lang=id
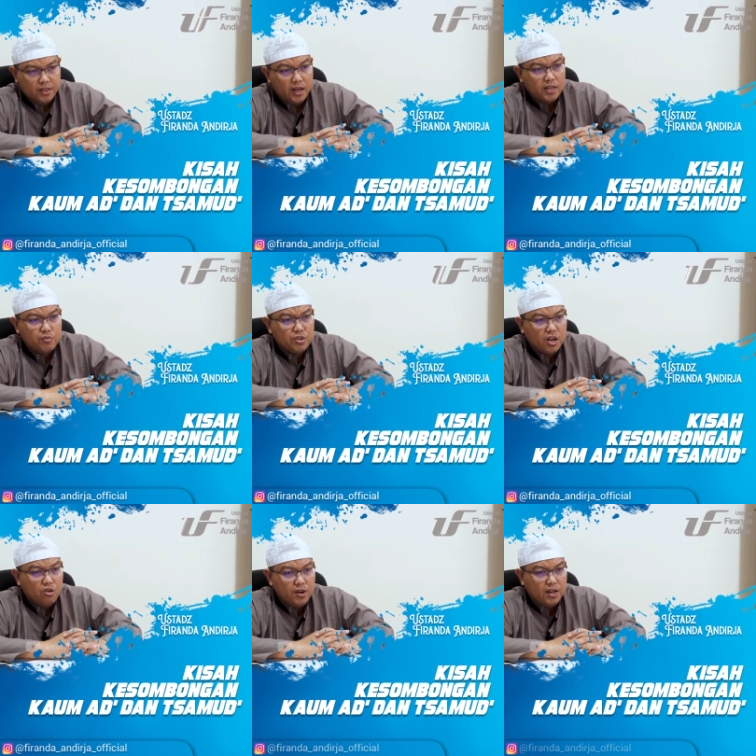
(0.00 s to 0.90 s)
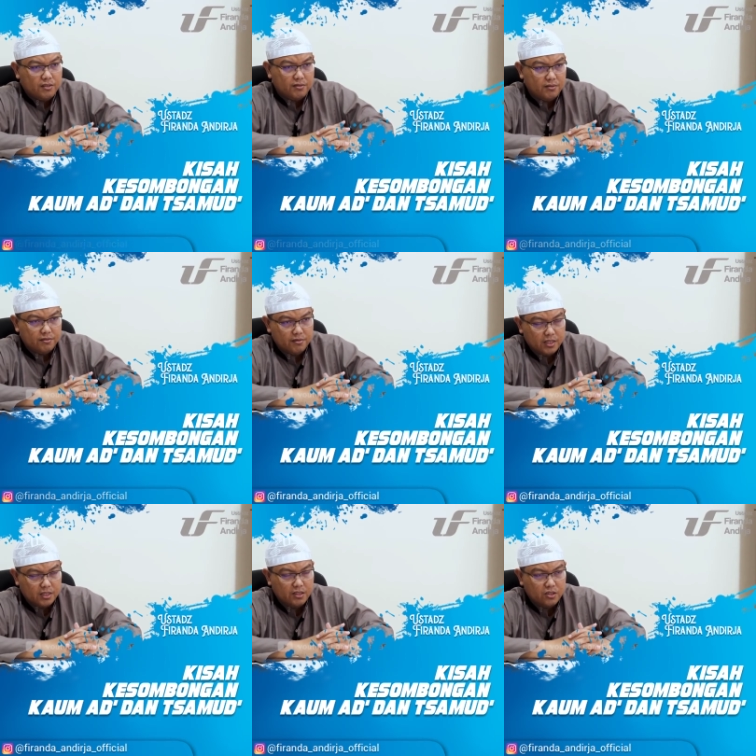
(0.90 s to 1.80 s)
Adapun kaum Ad,
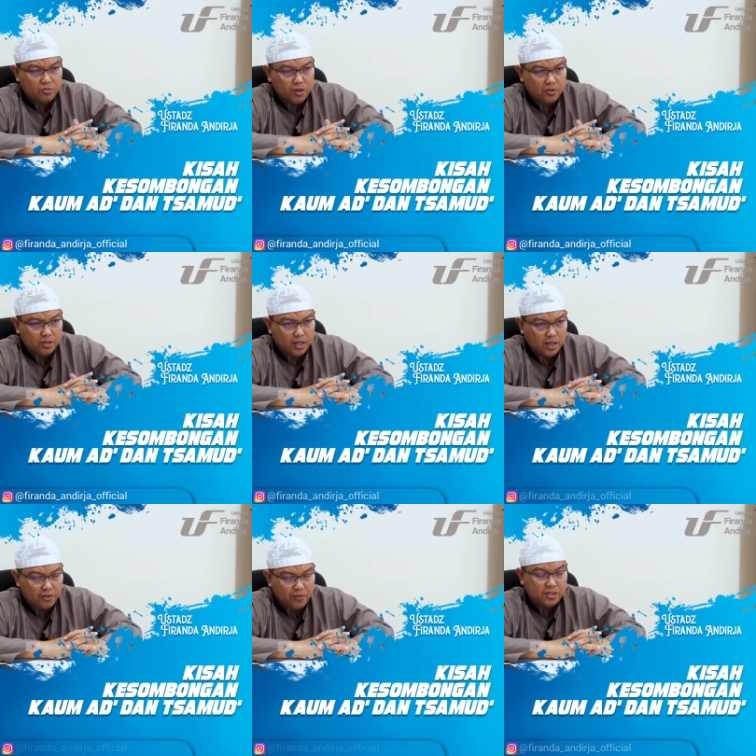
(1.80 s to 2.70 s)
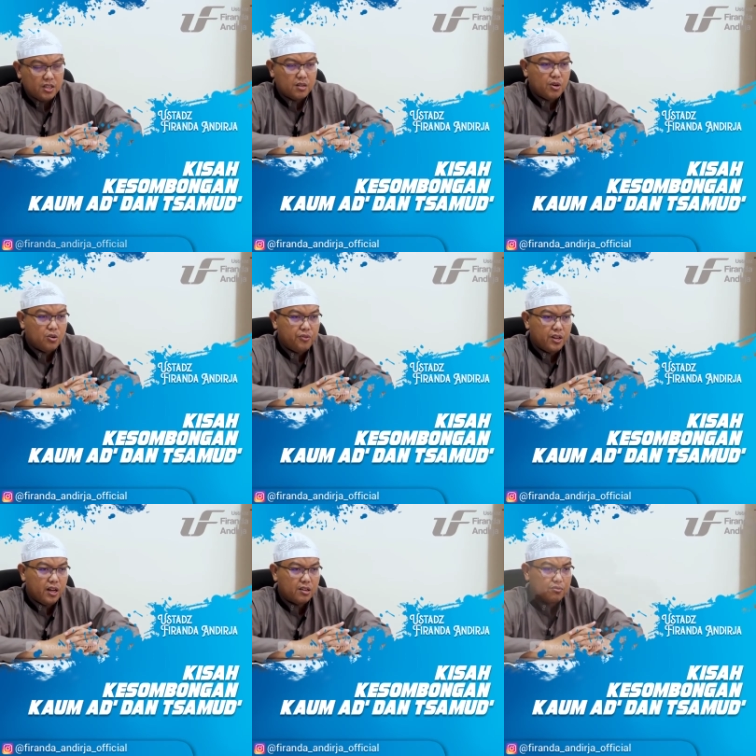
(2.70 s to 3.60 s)
kata Allah Subhanahu wa taala, fastakbaru
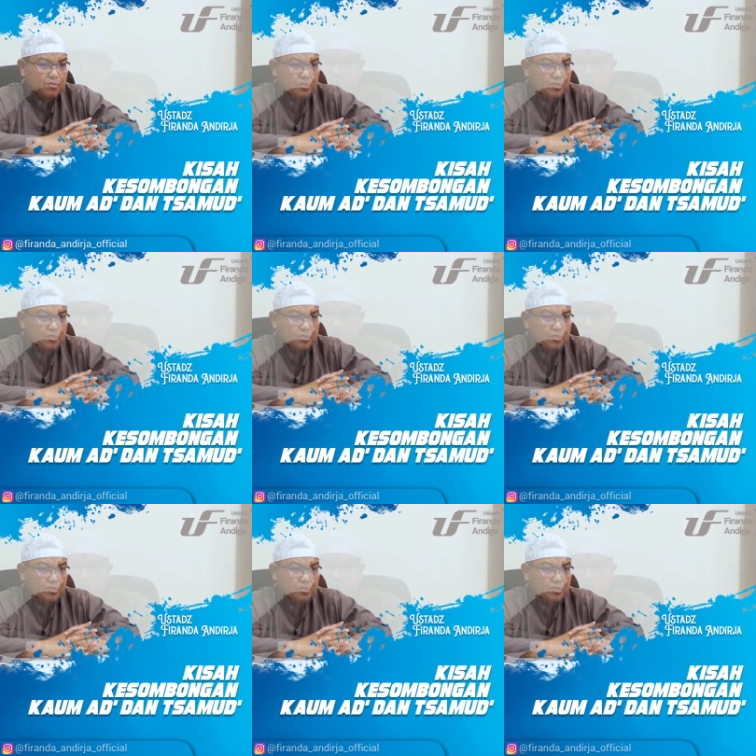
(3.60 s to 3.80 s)
fil ard.